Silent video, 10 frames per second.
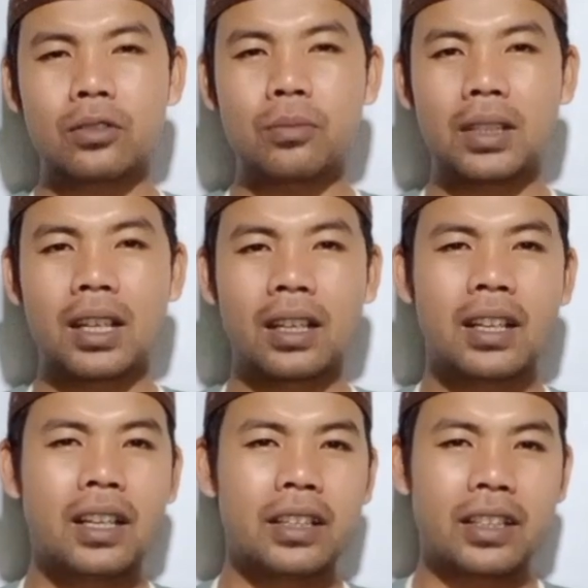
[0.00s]
Gumilang
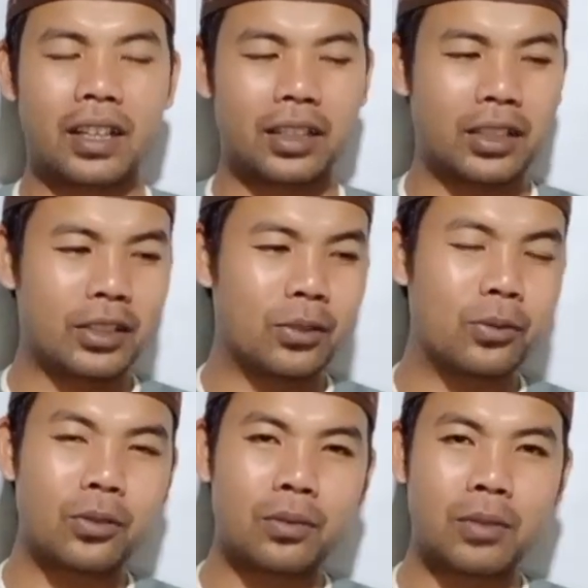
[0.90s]
yang katanya
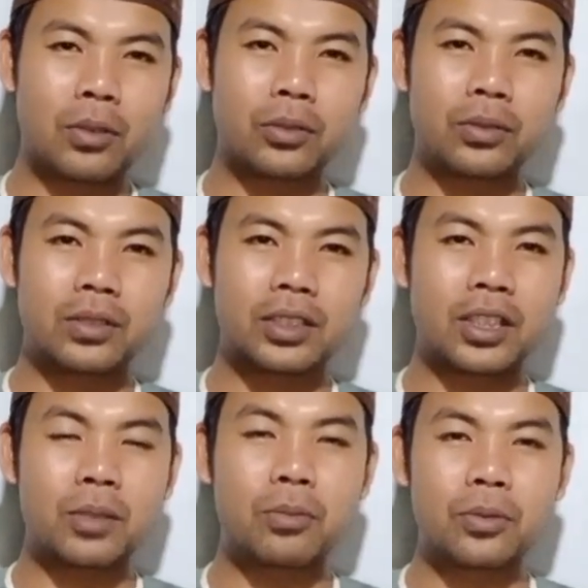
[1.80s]
dulu mau
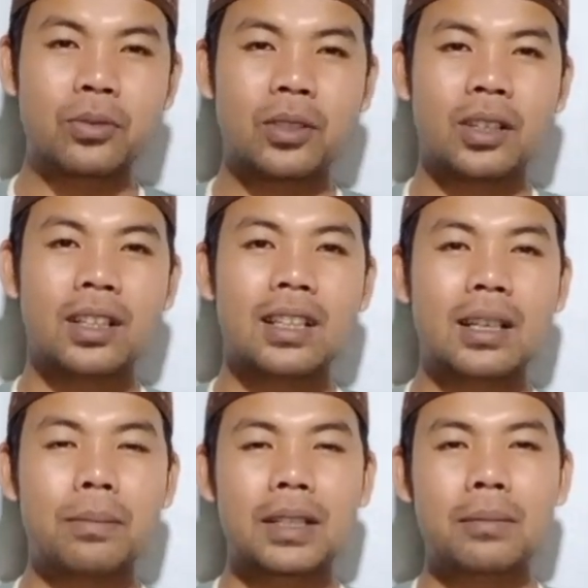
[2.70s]
seribu
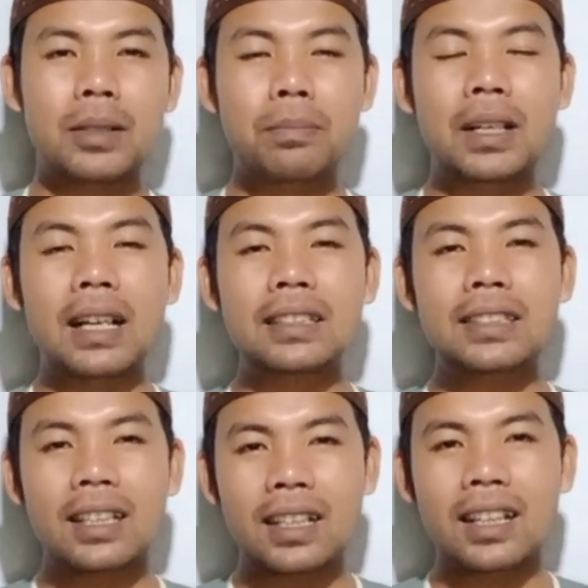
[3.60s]
apa namanya
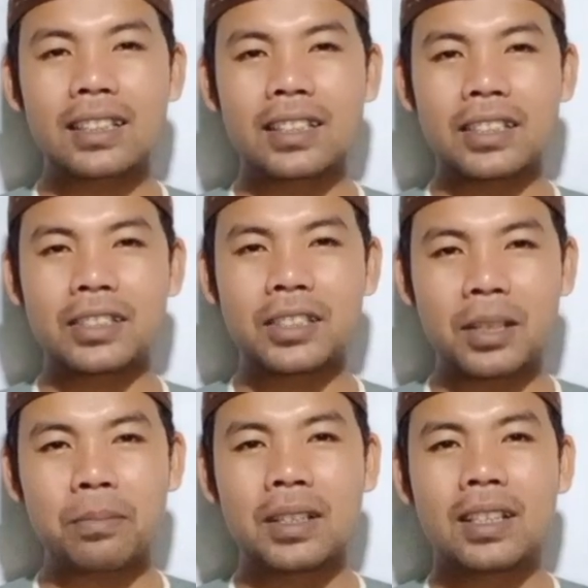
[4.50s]
pengacara katanya
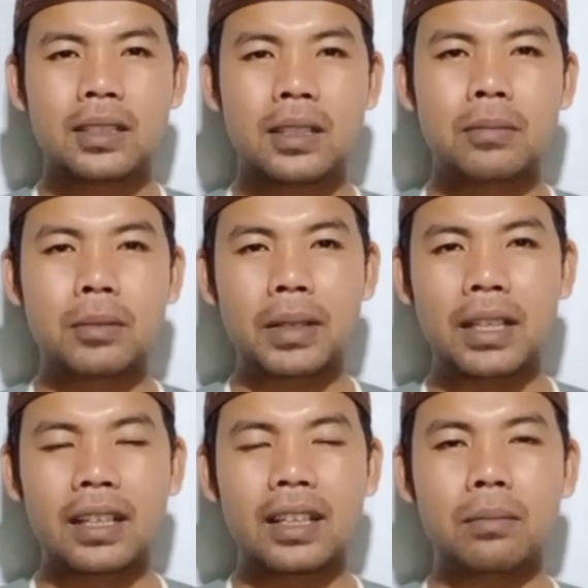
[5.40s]
siap
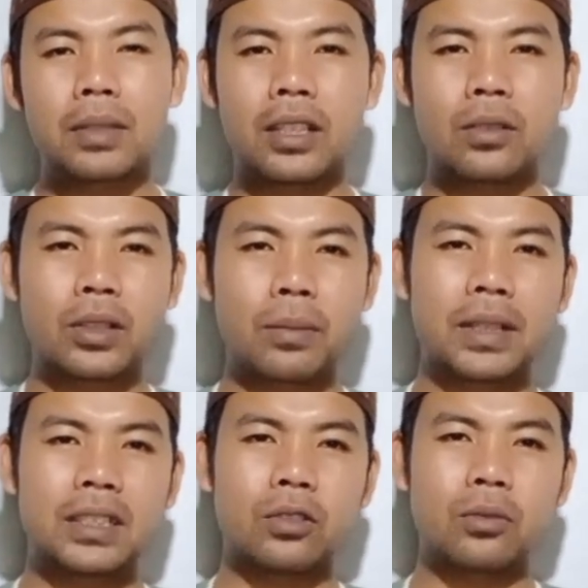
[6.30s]
membela dan melindungi
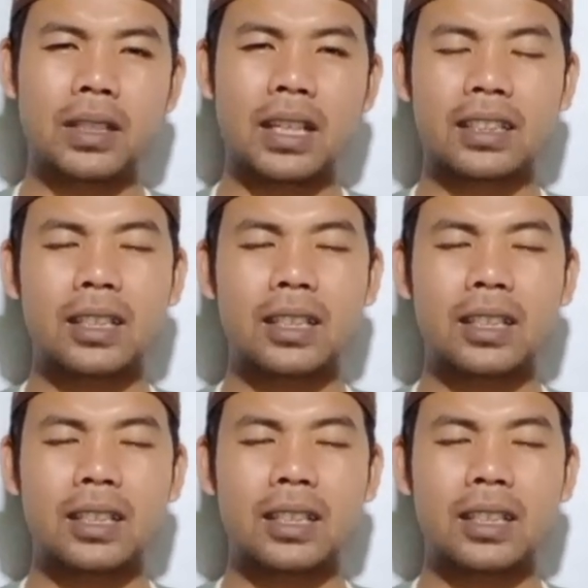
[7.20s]
Panji Gumilang.